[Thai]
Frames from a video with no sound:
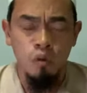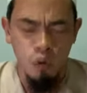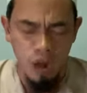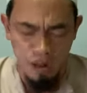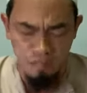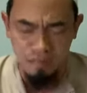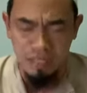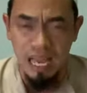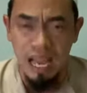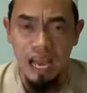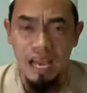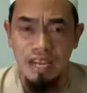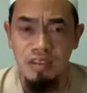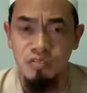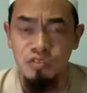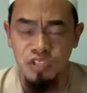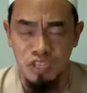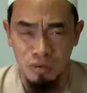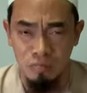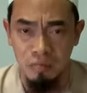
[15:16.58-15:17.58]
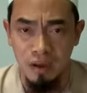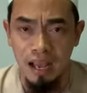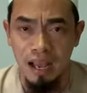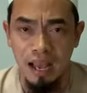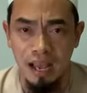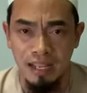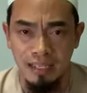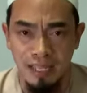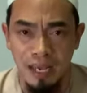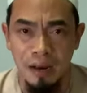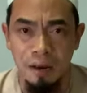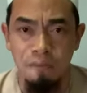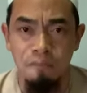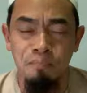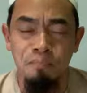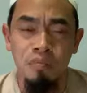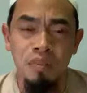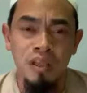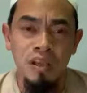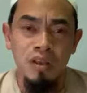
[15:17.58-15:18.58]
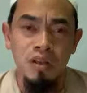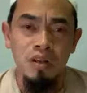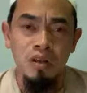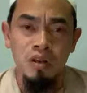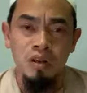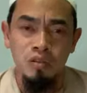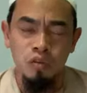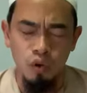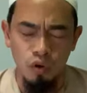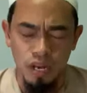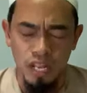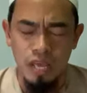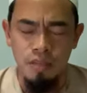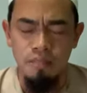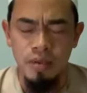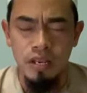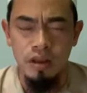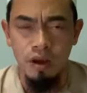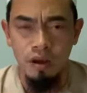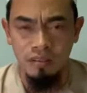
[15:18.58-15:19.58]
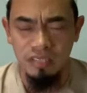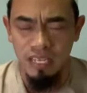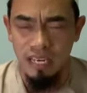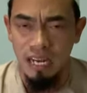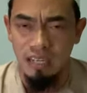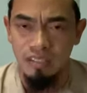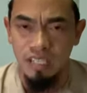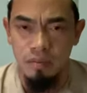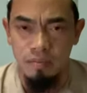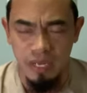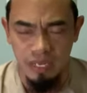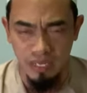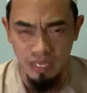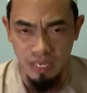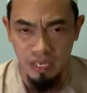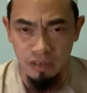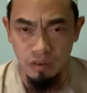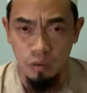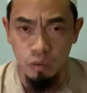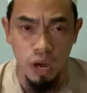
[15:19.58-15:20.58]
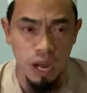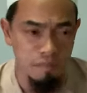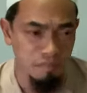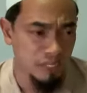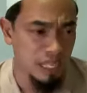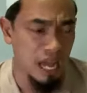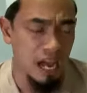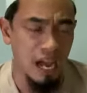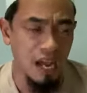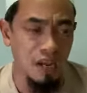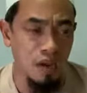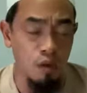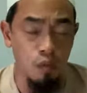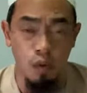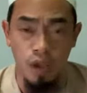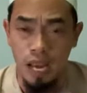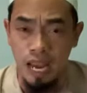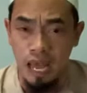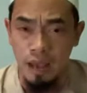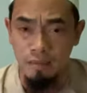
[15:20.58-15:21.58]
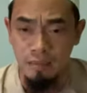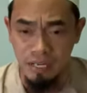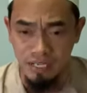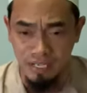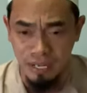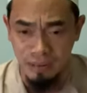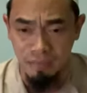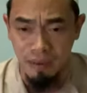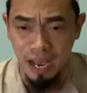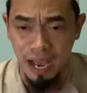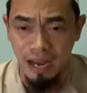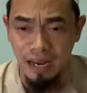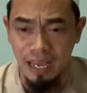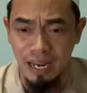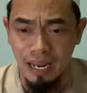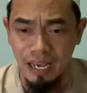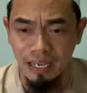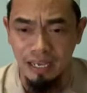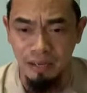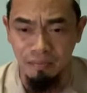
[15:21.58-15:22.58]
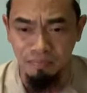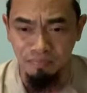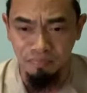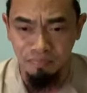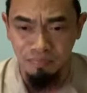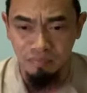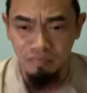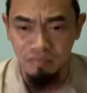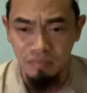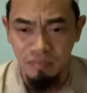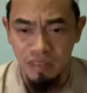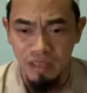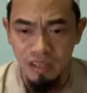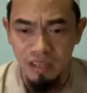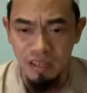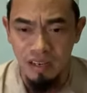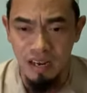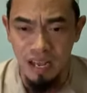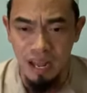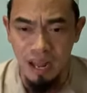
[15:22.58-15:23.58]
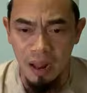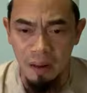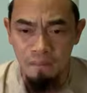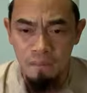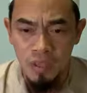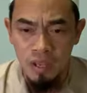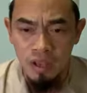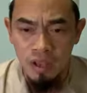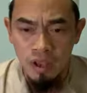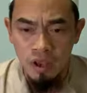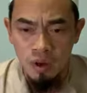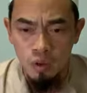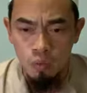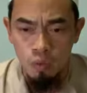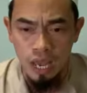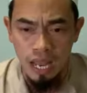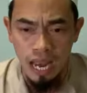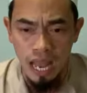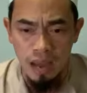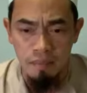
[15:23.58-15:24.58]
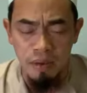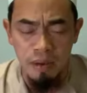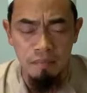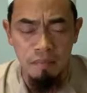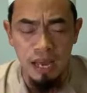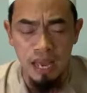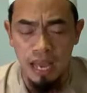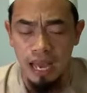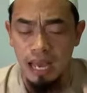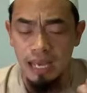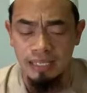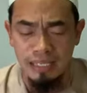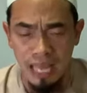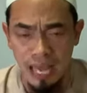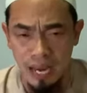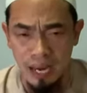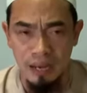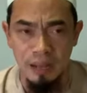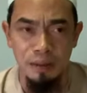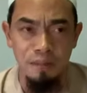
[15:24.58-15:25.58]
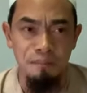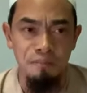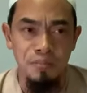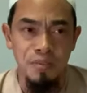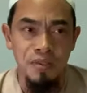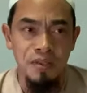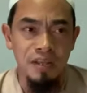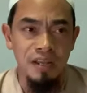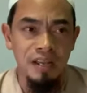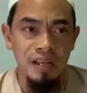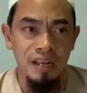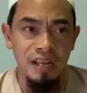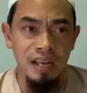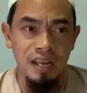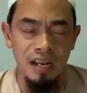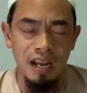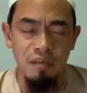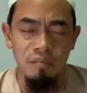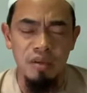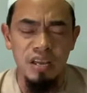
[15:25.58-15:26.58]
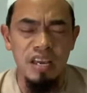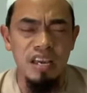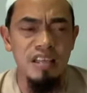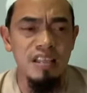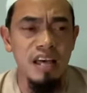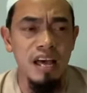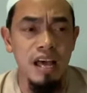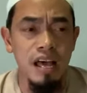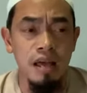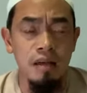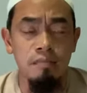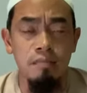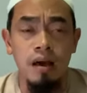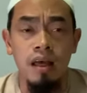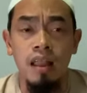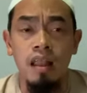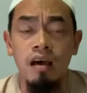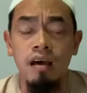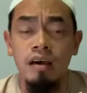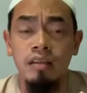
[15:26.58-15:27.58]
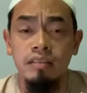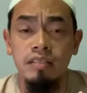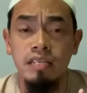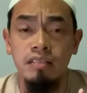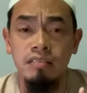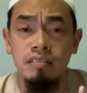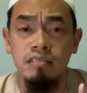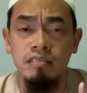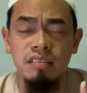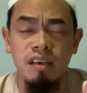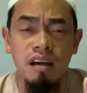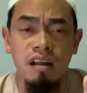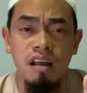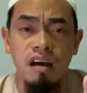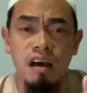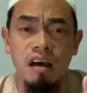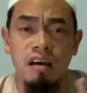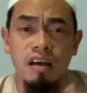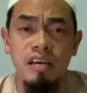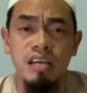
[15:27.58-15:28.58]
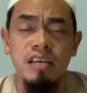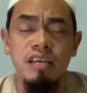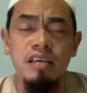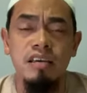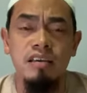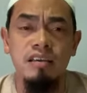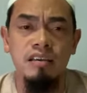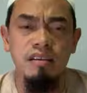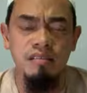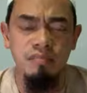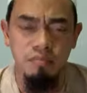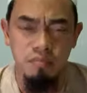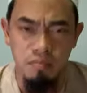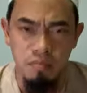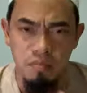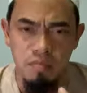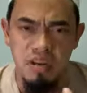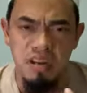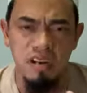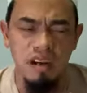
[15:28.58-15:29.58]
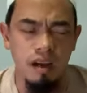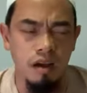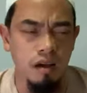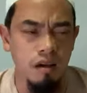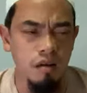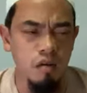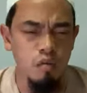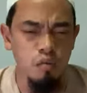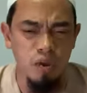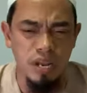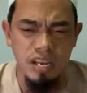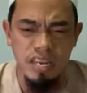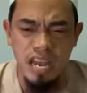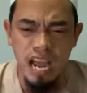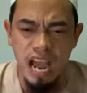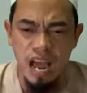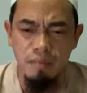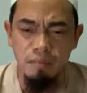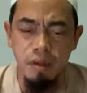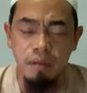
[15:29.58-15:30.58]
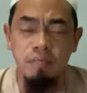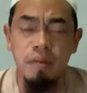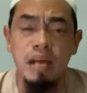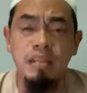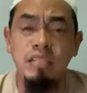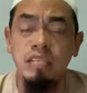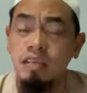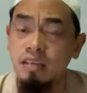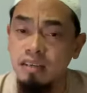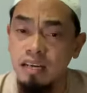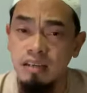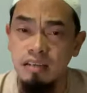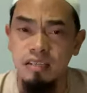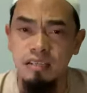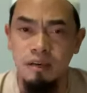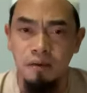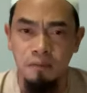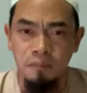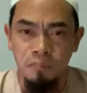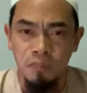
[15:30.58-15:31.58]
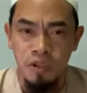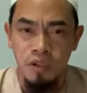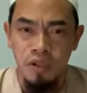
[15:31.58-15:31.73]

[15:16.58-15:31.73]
ความตายจึงมาหาท่านตรงนี้พี่น้องที่รักที่มีเกียรติความตายเวลามันจะมาเนี่ยนะครับนะเวลามันมาหาท่านเนี่ยนะครับอิดะบาลกติจารกีเมื่อวิญญาณมันมาถึงกระเดือก